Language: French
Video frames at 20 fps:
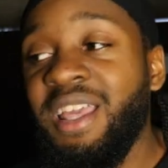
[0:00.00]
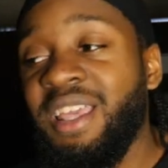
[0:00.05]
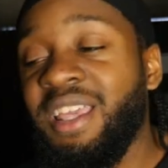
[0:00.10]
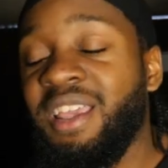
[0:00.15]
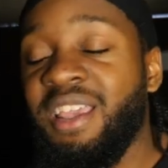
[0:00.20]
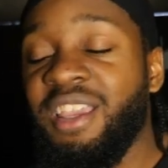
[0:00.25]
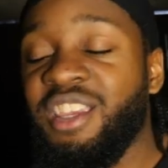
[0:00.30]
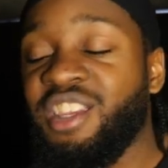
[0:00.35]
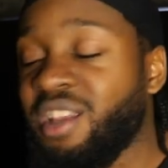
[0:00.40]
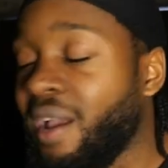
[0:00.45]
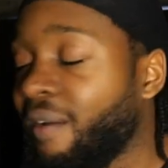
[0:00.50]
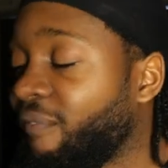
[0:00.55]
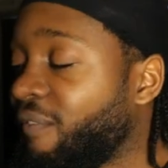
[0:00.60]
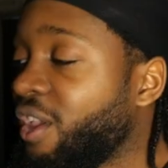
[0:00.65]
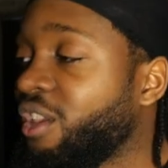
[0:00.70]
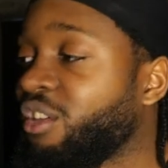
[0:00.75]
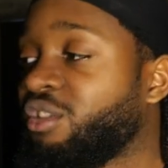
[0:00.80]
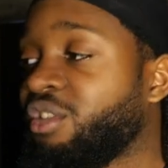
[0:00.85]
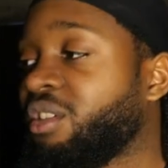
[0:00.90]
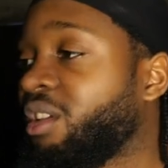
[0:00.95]
Et j'avais
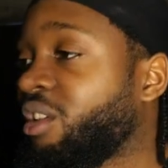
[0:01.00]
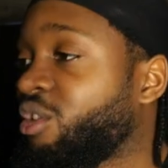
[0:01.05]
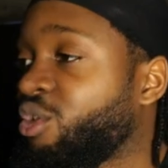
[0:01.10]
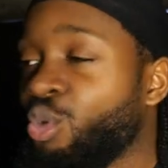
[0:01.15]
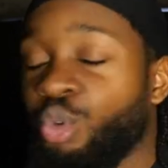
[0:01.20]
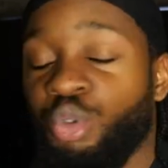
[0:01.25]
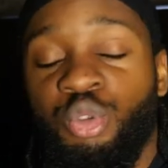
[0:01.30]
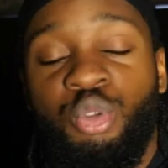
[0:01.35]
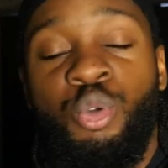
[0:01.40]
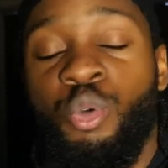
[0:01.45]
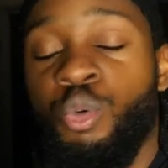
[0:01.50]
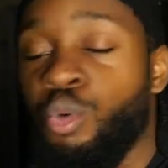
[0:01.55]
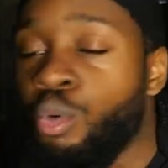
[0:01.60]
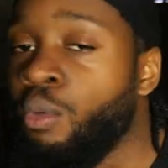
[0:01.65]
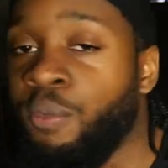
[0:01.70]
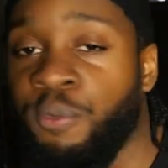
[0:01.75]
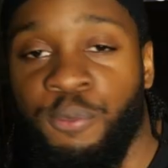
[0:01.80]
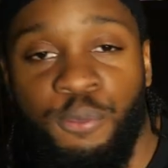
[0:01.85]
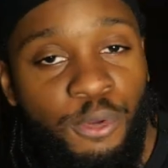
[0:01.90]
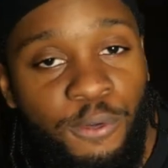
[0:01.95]
une sensation de
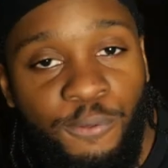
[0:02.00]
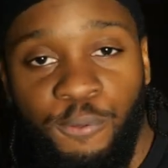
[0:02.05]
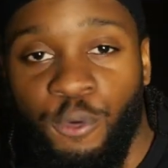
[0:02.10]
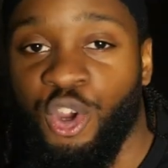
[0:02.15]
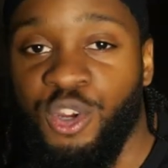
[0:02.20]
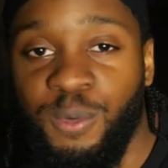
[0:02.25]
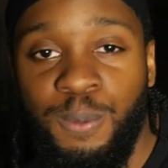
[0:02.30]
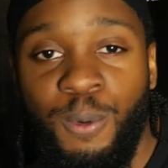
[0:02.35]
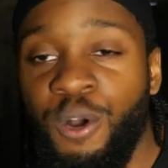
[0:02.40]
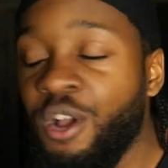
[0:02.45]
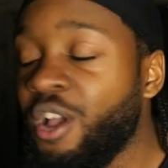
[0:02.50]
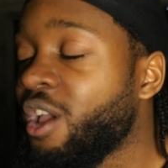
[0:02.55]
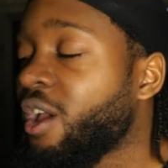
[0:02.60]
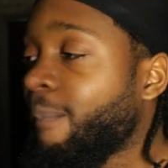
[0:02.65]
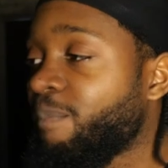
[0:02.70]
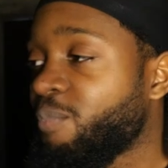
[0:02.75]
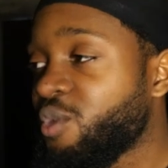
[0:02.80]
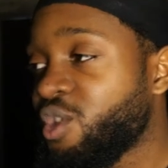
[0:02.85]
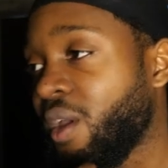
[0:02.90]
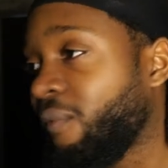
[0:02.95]
ouf. Franchement,
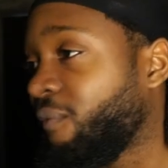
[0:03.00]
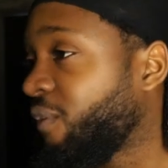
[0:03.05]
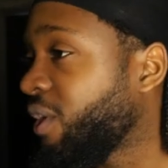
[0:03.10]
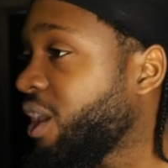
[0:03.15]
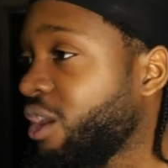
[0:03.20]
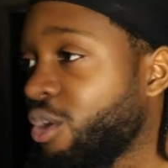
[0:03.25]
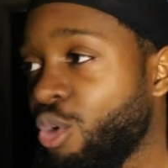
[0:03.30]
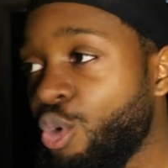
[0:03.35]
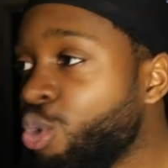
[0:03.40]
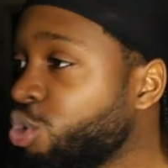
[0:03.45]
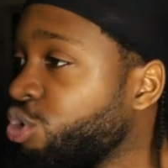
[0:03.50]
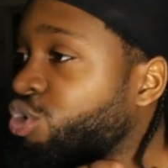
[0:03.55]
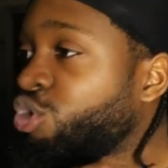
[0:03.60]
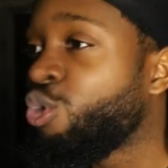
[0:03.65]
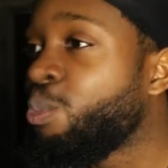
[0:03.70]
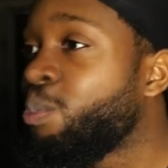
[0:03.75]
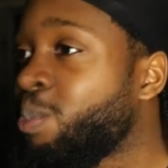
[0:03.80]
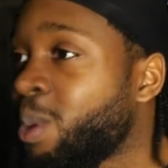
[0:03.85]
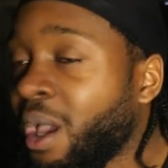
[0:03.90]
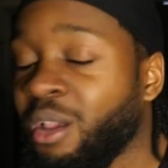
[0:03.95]
j'avais une
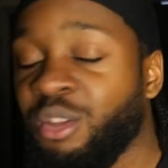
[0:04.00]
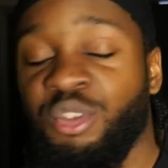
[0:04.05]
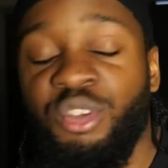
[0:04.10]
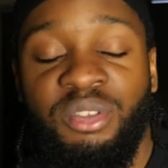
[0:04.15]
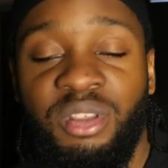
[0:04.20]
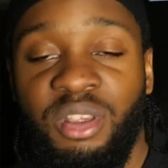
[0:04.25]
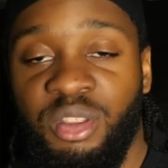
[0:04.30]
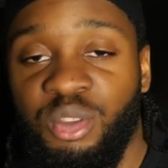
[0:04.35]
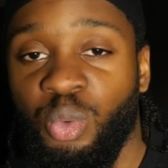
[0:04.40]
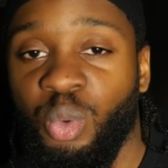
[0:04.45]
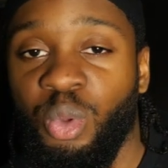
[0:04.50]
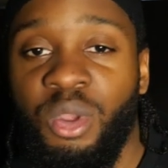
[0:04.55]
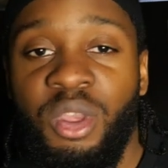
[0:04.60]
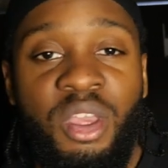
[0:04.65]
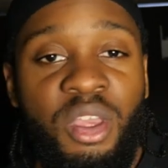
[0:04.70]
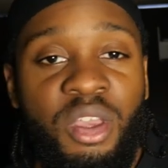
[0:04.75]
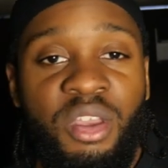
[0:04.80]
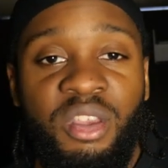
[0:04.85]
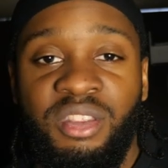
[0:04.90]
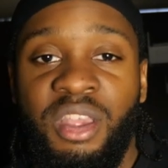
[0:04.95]
super sensation.
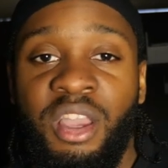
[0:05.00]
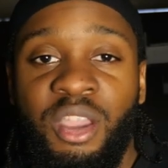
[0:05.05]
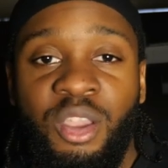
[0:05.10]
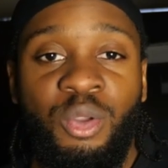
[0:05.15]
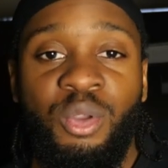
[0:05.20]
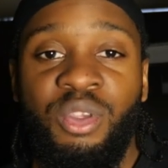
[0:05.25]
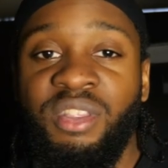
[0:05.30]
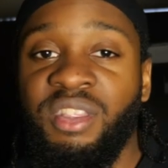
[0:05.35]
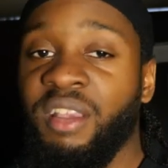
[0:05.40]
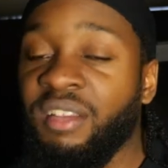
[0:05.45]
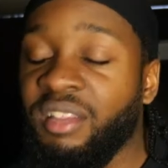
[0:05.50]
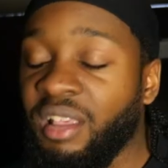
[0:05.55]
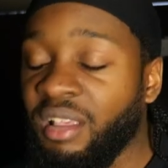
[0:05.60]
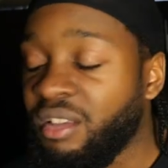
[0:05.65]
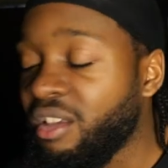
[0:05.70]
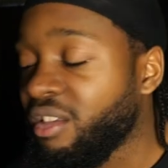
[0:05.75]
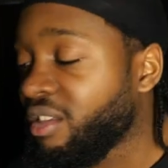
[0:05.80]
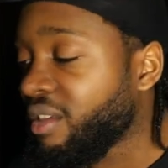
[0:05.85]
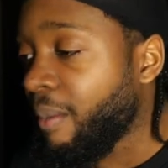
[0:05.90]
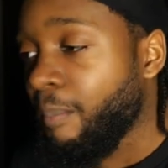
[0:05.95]
Ça que c'est
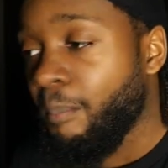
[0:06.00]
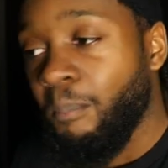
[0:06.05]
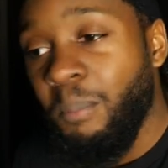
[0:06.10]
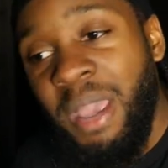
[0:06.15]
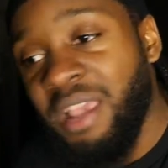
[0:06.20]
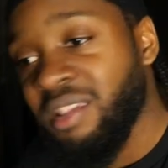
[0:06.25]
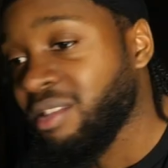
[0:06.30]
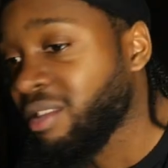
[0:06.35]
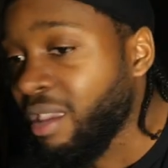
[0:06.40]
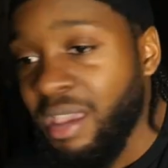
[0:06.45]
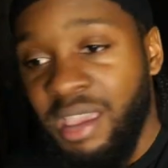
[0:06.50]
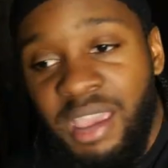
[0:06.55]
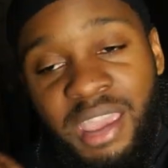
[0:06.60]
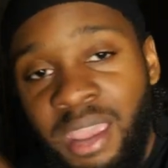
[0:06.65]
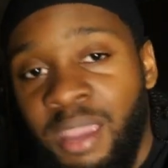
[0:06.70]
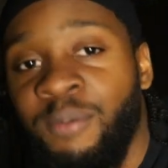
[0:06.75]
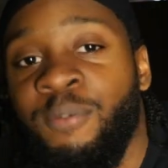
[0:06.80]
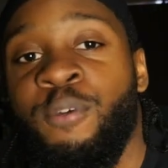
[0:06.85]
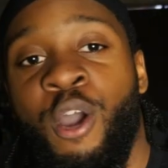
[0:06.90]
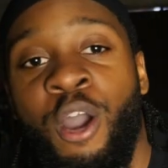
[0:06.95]
exercice best
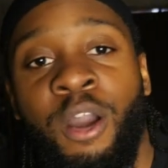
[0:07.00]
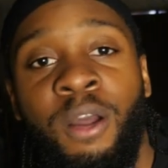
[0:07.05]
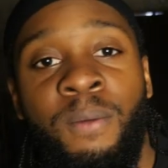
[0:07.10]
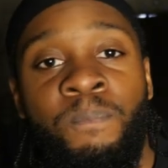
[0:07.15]
ever.